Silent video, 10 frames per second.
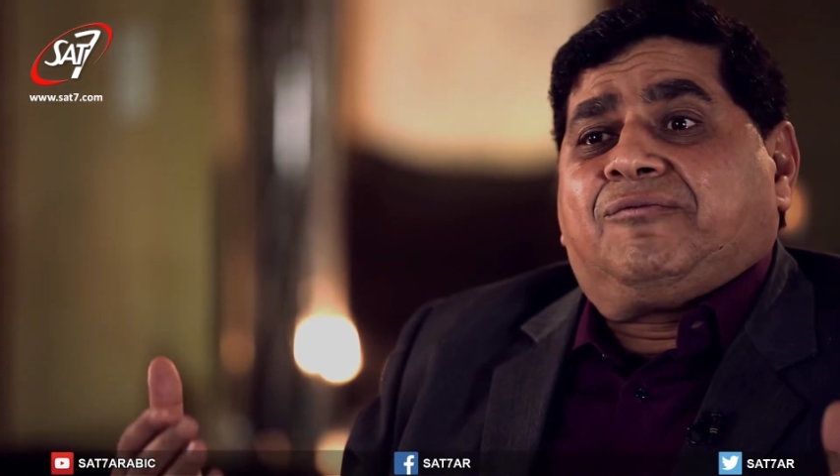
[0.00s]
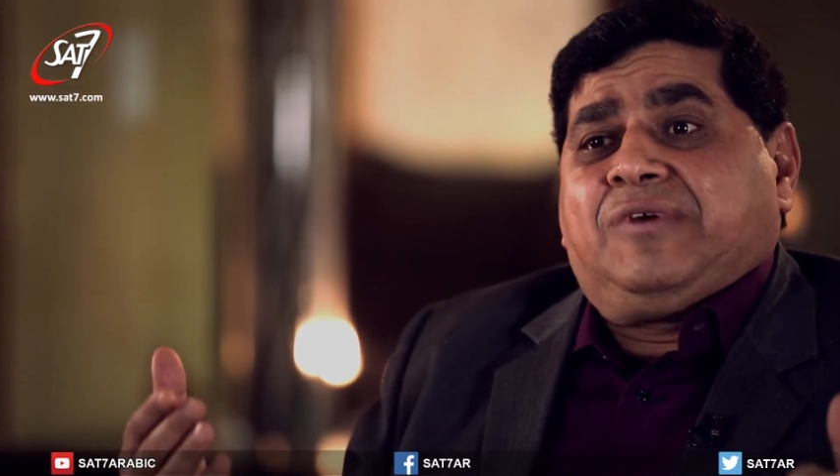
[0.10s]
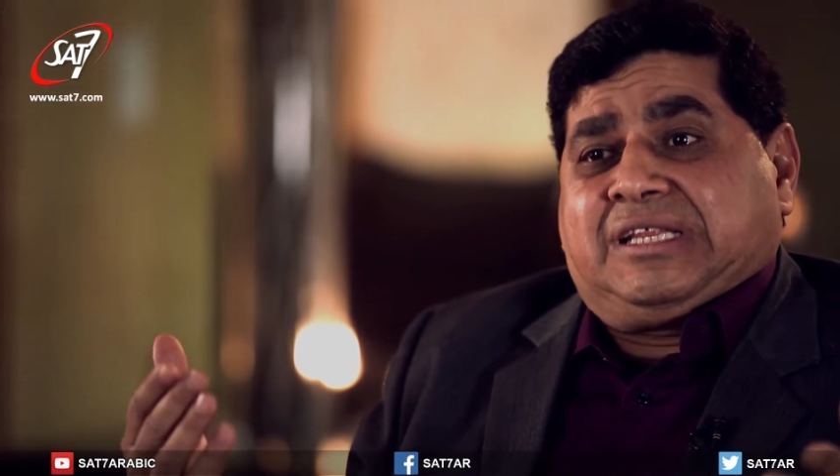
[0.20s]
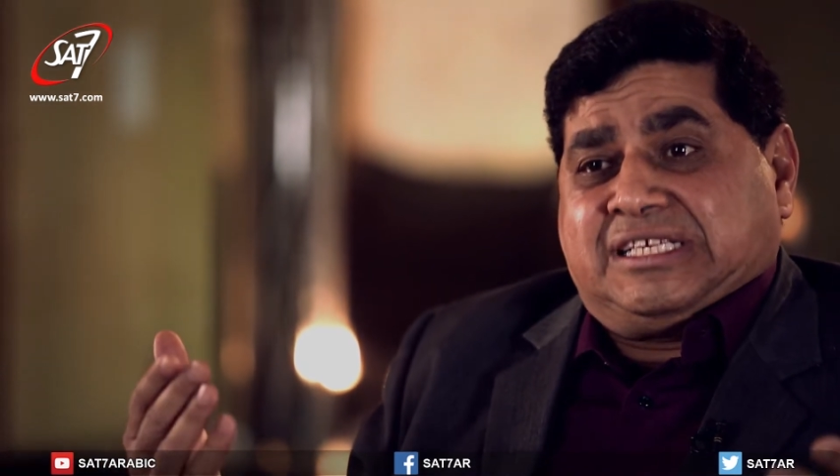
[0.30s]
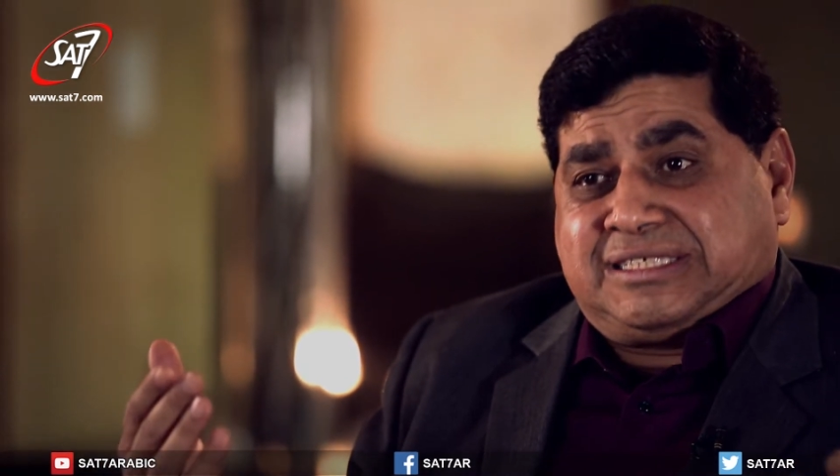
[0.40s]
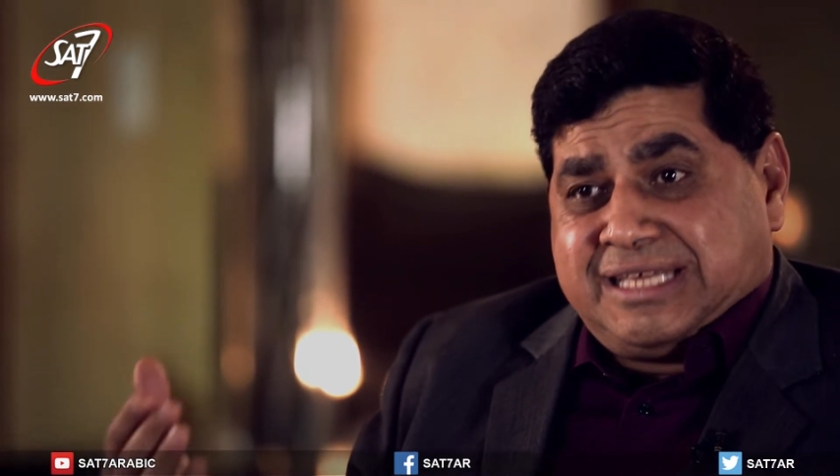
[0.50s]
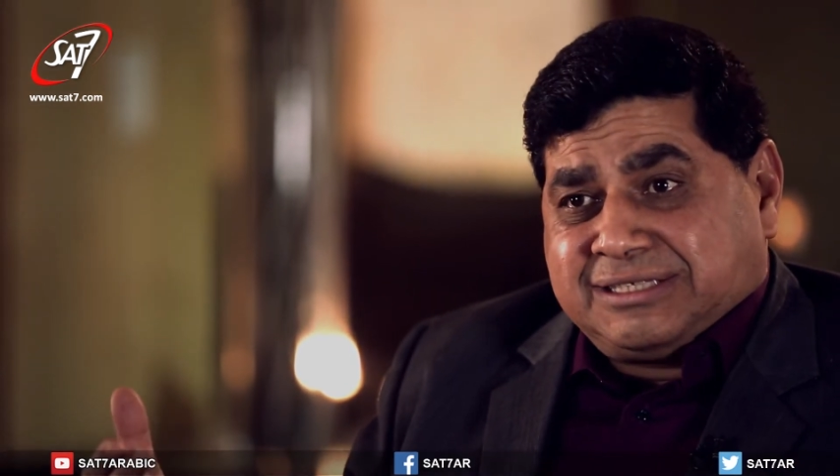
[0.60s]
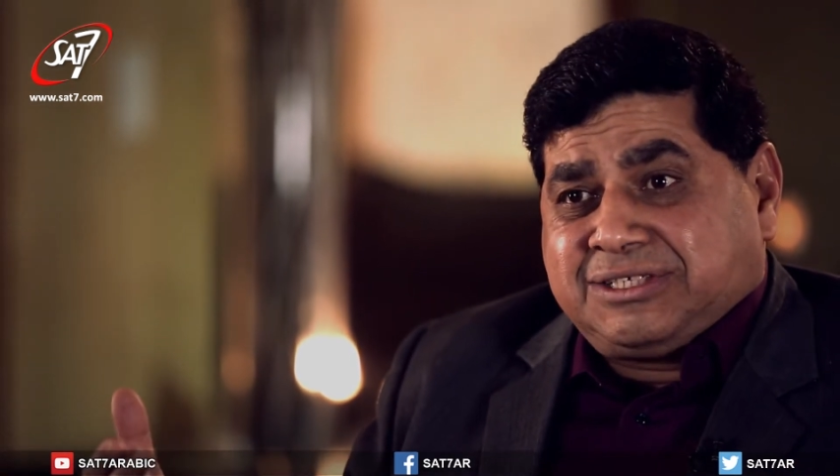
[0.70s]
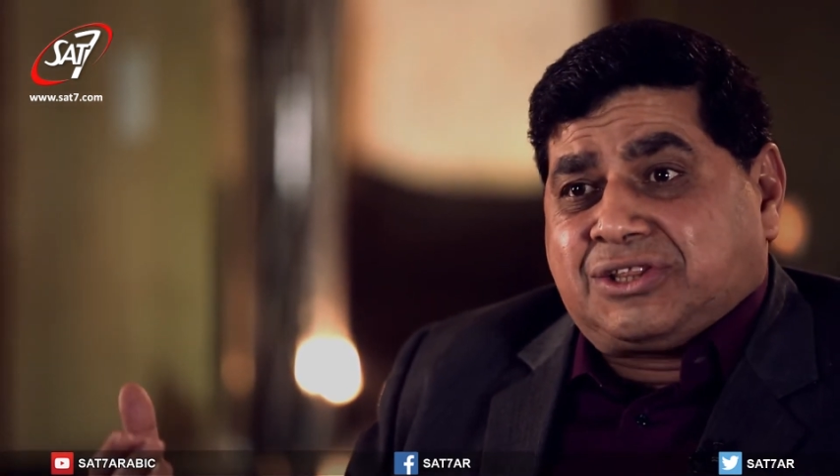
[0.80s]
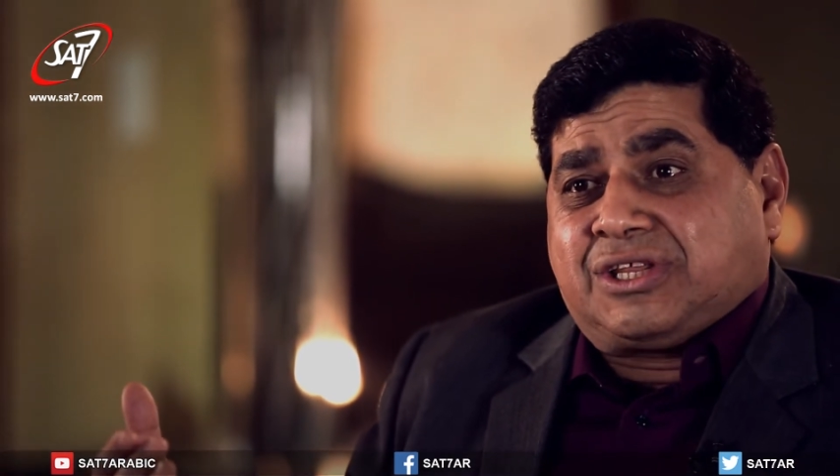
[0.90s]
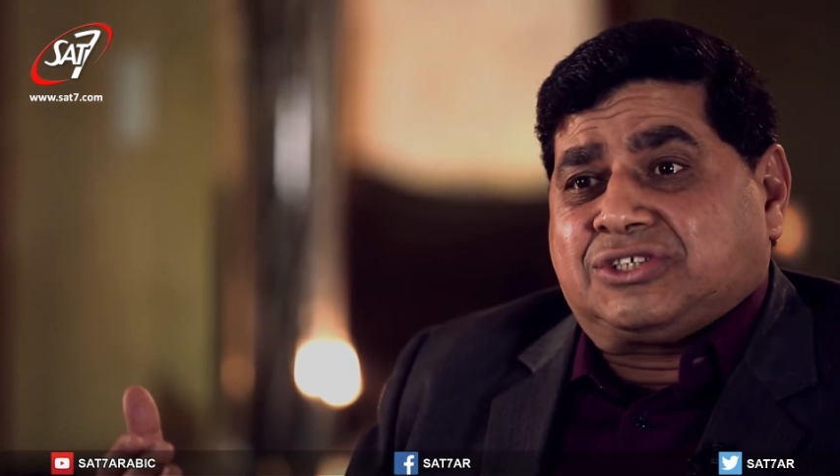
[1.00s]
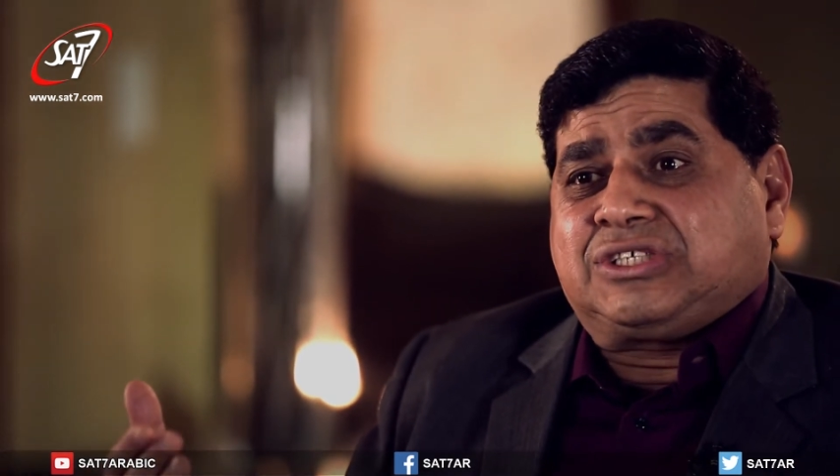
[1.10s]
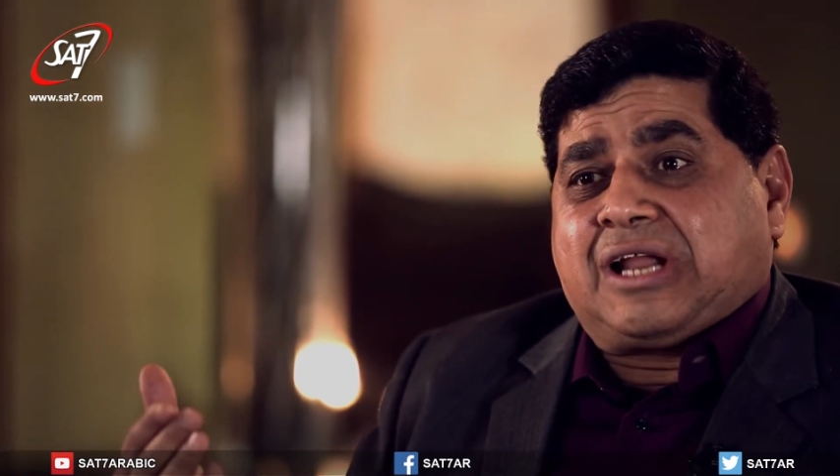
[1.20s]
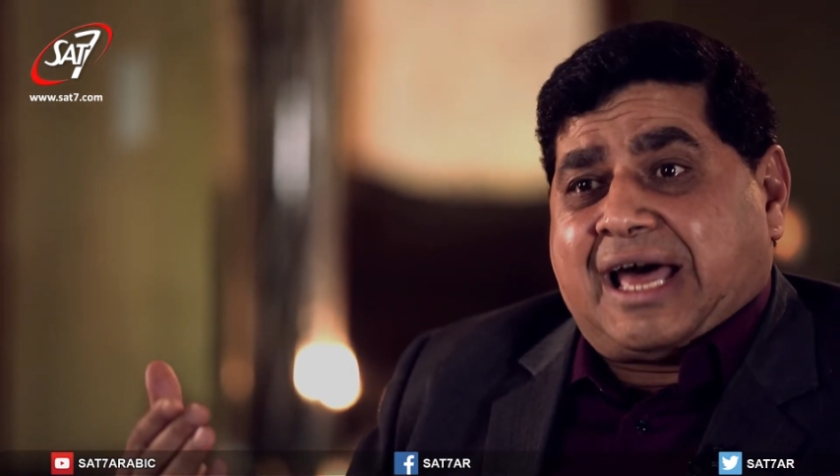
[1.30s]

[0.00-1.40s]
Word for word: في تثنية 16